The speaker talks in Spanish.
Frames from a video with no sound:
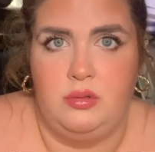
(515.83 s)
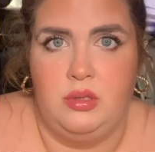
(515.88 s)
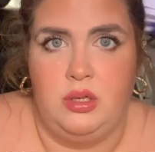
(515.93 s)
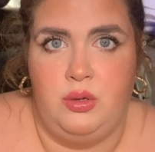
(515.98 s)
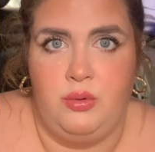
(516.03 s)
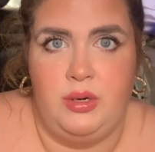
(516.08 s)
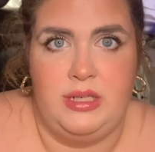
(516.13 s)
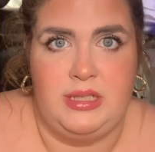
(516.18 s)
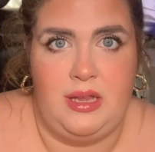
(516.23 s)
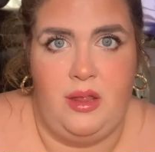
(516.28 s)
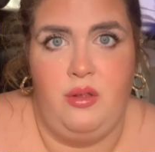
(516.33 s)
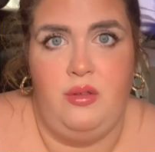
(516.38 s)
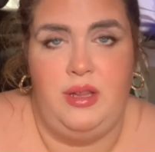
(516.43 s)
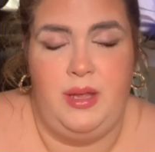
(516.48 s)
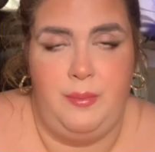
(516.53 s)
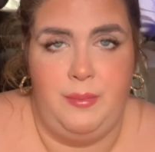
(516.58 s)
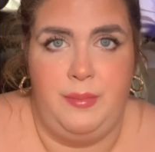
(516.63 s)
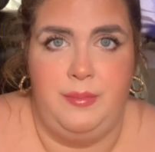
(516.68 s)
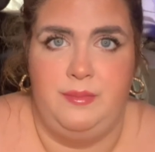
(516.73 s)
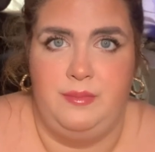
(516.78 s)
un estado
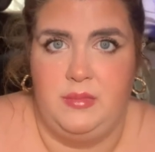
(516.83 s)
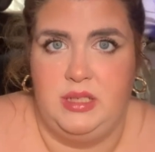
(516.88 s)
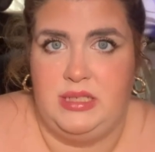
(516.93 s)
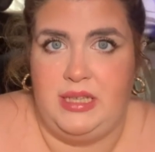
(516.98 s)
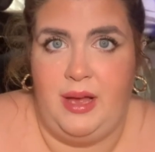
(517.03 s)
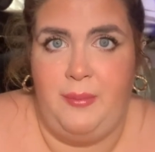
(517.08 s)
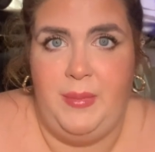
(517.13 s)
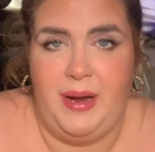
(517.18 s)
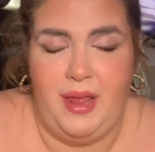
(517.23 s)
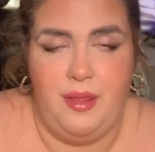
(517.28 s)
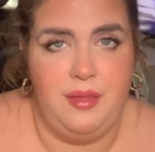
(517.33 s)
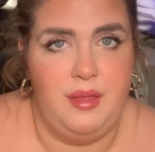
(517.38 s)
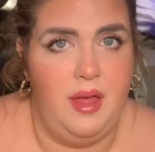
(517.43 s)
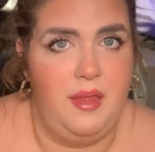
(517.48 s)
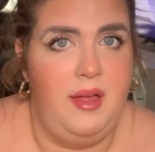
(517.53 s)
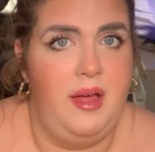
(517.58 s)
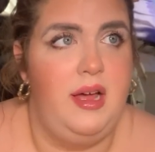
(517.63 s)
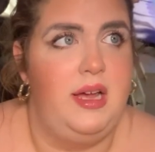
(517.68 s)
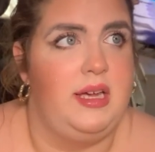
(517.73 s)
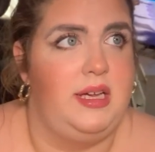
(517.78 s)
de, está
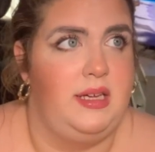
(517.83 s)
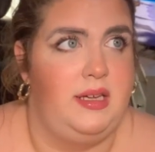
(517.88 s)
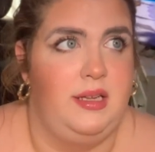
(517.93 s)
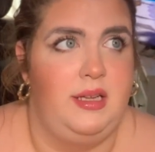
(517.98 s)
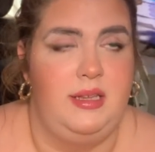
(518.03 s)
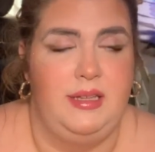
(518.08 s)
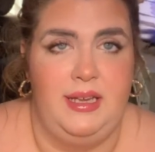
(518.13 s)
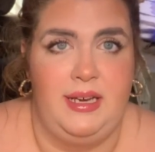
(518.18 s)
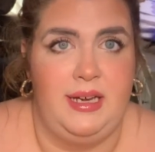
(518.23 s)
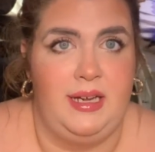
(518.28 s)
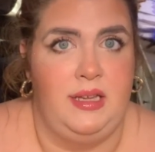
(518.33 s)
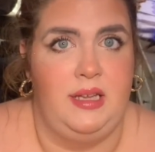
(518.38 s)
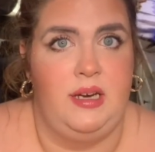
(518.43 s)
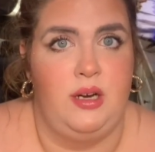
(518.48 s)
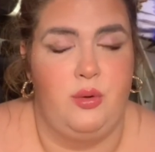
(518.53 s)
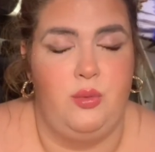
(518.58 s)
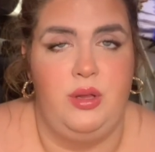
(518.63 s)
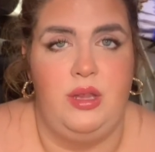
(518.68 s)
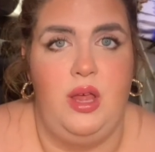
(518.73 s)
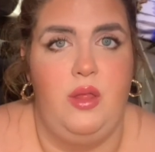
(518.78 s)
embarazada y tiene que
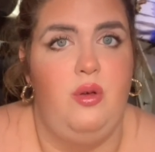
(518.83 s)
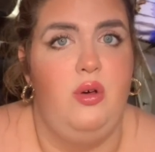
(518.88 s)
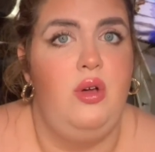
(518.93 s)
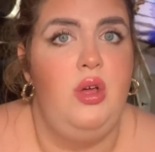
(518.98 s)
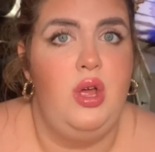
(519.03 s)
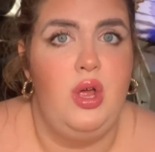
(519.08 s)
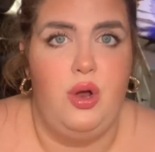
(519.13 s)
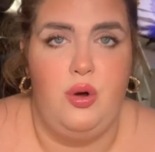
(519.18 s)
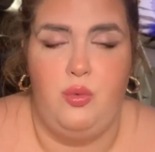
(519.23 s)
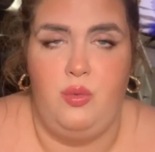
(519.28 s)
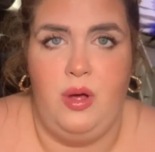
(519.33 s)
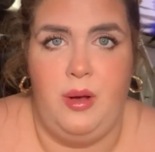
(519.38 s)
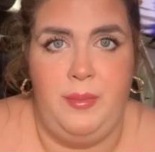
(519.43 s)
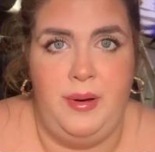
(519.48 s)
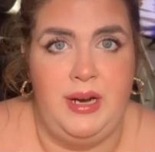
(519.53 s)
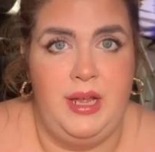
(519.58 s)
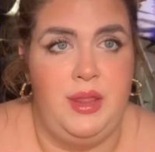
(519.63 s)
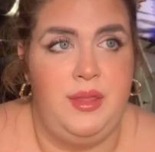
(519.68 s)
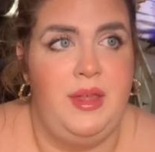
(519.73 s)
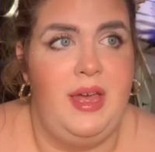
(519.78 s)
tener cuidado, no
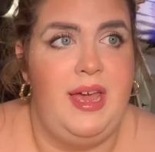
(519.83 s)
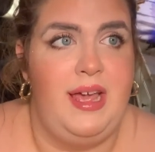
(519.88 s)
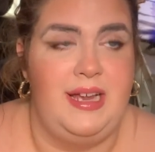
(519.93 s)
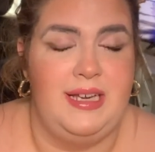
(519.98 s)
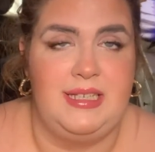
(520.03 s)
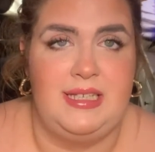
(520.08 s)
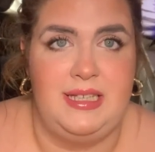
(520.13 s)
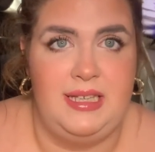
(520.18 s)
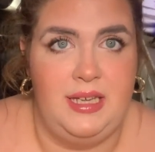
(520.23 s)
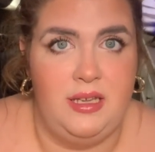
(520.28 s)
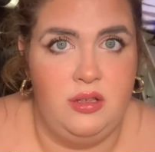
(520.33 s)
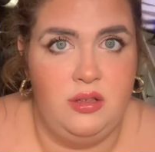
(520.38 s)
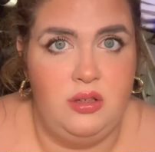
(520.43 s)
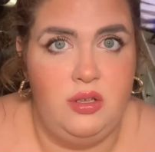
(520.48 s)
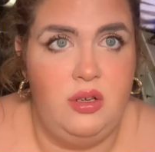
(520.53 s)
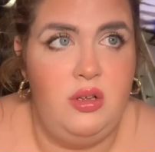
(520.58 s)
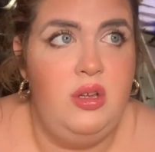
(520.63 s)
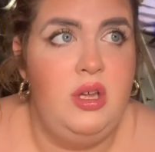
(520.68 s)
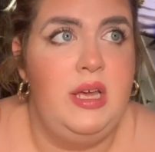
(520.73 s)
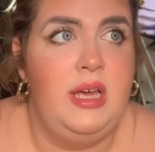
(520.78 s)
aparece y
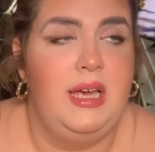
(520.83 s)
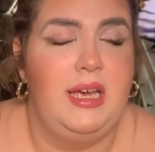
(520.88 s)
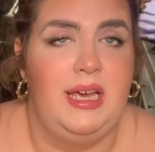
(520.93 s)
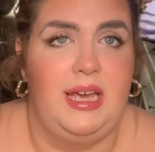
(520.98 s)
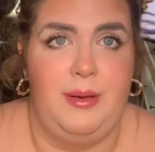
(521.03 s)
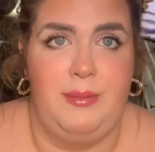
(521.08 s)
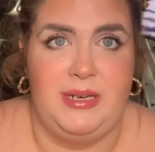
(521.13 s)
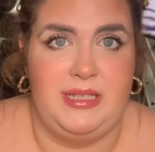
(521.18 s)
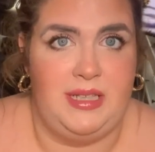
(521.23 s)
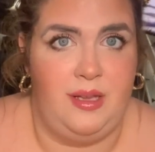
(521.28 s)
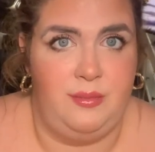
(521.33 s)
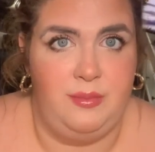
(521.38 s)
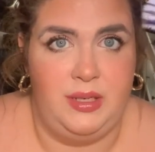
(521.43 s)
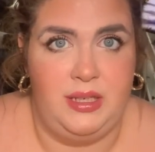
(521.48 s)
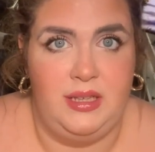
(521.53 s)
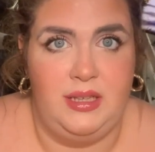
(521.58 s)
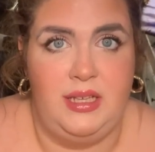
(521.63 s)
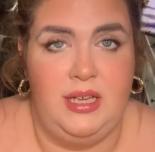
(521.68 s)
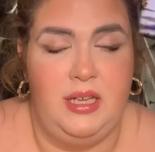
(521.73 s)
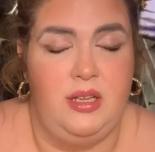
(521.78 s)
siento que me están
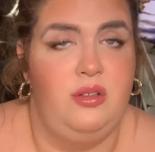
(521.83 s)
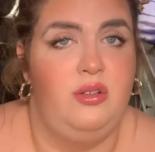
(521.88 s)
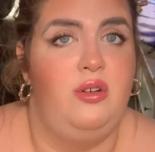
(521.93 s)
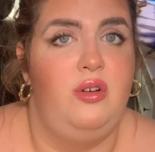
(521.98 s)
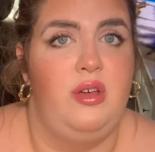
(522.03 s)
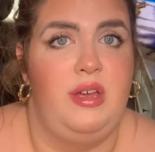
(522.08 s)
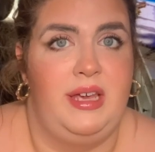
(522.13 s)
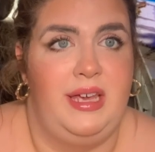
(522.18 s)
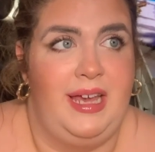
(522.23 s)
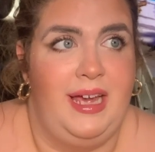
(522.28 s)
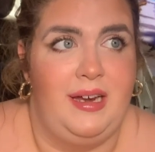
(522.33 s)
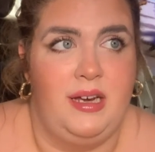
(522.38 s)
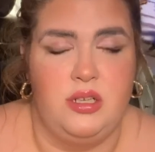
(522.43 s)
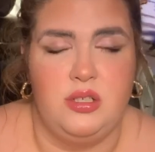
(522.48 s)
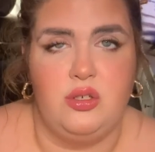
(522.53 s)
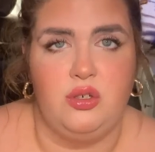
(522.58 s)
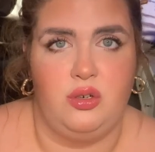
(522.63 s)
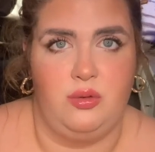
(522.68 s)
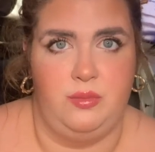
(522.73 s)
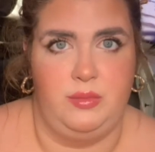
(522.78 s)
mintiendo y que han
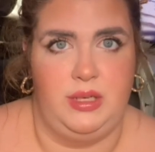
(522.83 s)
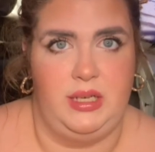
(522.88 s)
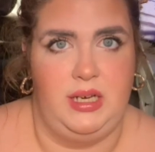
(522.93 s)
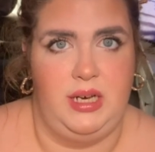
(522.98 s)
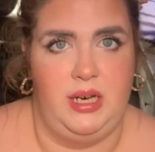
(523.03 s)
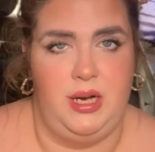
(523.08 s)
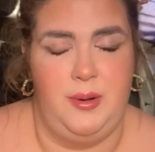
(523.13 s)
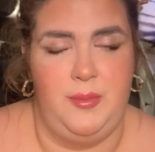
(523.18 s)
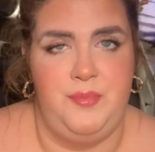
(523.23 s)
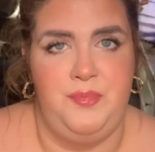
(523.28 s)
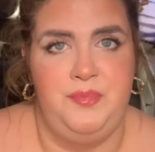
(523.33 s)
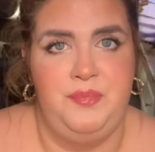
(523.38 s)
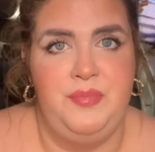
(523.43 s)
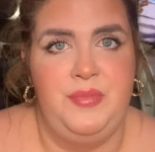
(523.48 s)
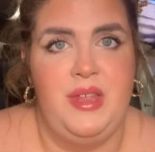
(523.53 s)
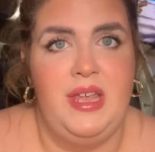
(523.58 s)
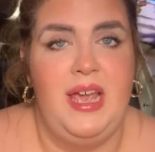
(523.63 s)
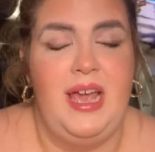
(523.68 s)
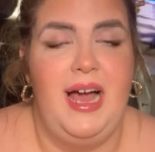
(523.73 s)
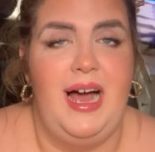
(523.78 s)
hecho con mi hija.
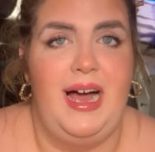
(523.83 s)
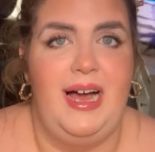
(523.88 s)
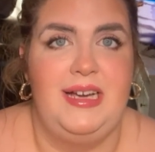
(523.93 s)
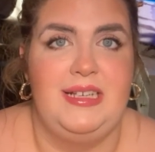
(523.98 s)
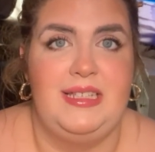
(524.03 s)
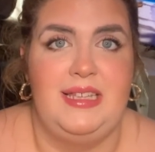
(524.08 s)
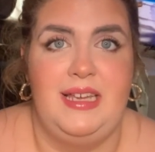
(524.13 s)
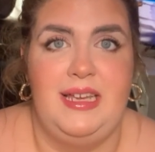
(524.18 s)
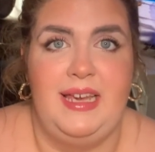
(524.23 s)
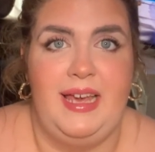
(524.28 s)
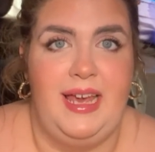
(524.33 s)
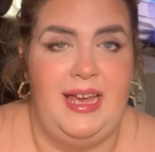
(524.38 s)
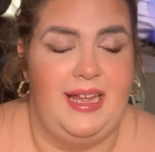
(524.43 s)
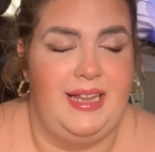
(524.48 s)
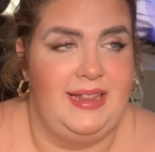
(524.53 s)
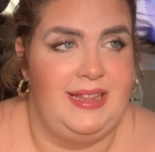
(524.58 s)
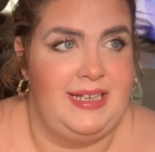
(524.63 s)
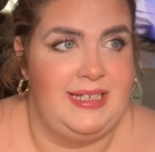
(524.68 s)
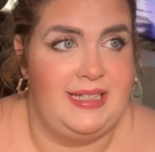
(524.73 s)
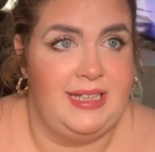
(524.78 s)
Así que
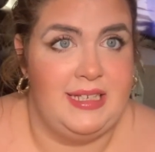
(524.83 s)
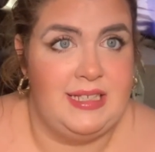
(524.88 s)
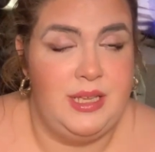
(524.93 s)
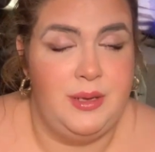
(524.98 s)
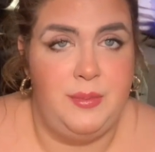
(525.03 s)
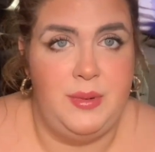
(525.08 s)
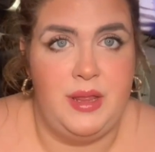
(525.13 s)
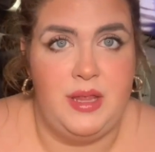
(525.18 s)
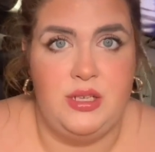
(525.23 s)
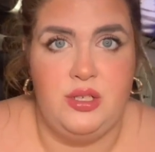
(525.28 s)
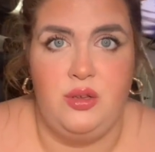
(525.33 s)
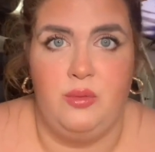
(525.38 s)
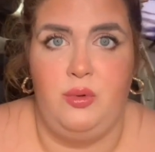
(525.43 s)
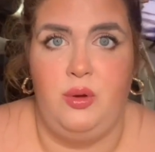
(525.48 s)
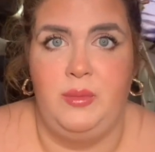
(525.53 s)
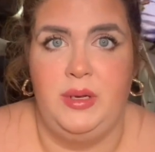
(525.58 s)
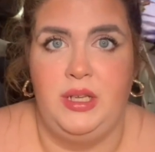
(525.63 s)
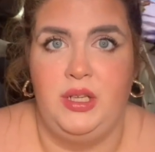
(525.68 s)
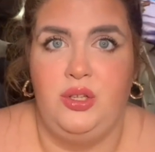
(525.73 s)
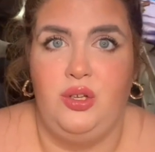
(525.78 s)
desde ese preciso
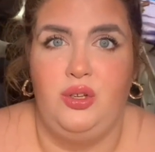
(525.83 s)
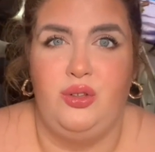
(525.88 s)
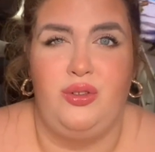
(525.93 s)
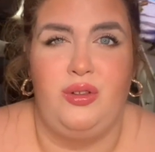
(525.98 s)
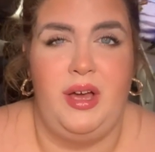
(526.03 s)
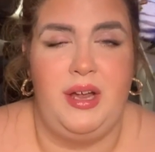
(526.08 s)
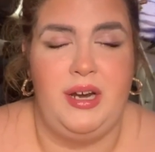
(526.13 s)
momento toda